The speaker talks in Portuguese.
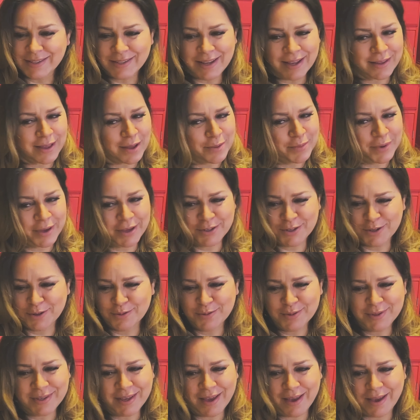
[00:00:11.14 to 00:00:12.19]
exatamente eu
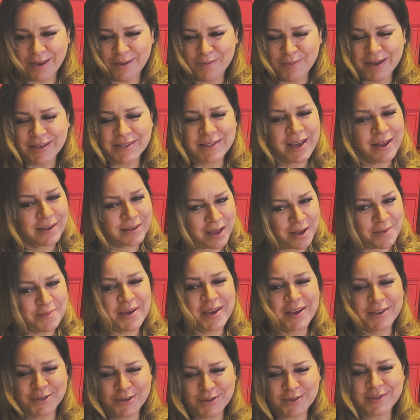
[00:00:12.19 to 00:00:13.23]
não sei, mas
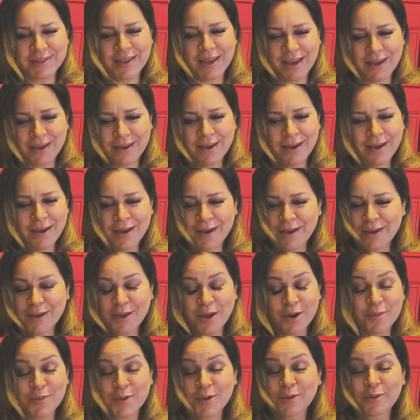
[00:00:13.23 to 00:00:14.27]
certamente eu sei
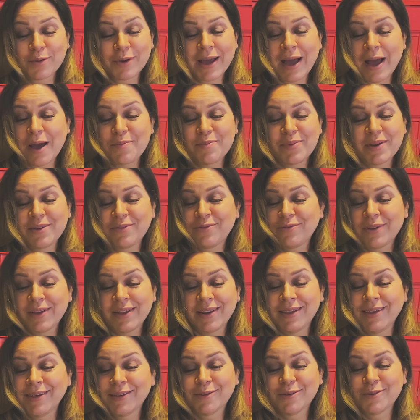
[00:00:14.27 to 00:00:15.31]
que é o meu lugar
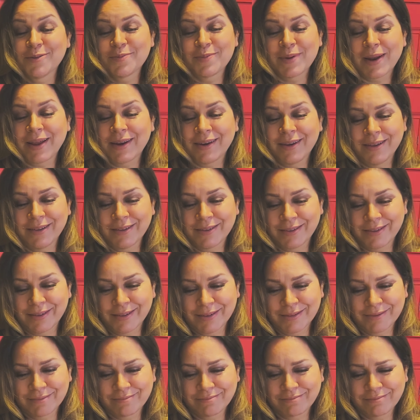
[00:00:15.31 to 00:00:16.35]
preferido no
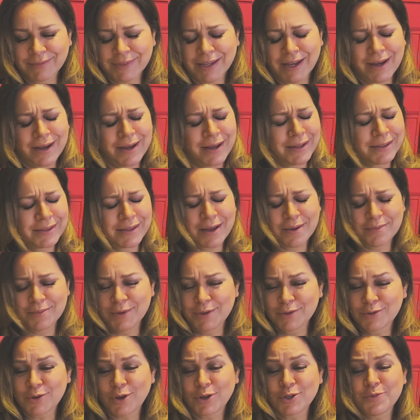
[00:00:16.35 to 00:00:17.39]
planeta. Ah,
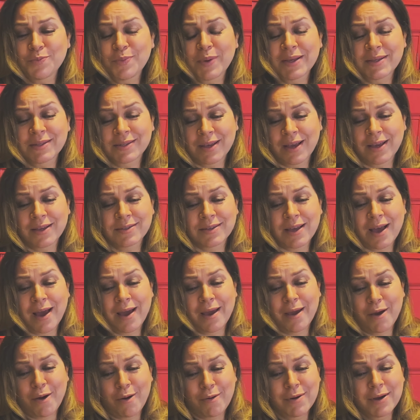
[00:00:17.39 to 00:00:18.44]
Tamir, só de pensar em
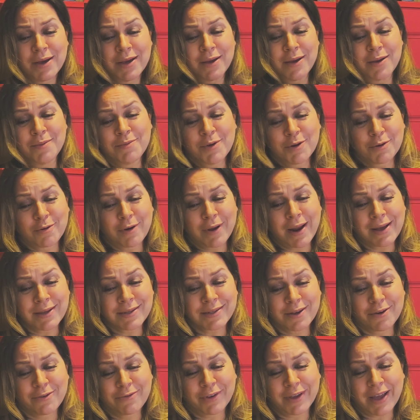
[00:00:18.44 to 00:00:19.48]
Israel, meu
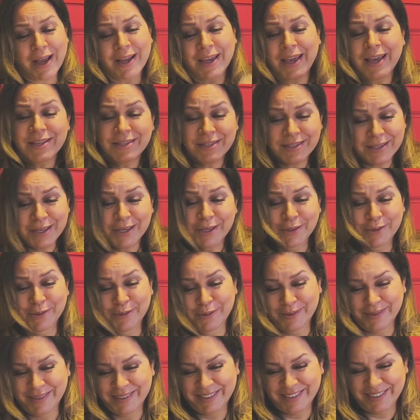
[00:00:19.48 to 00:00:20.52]
coração fica aquecido.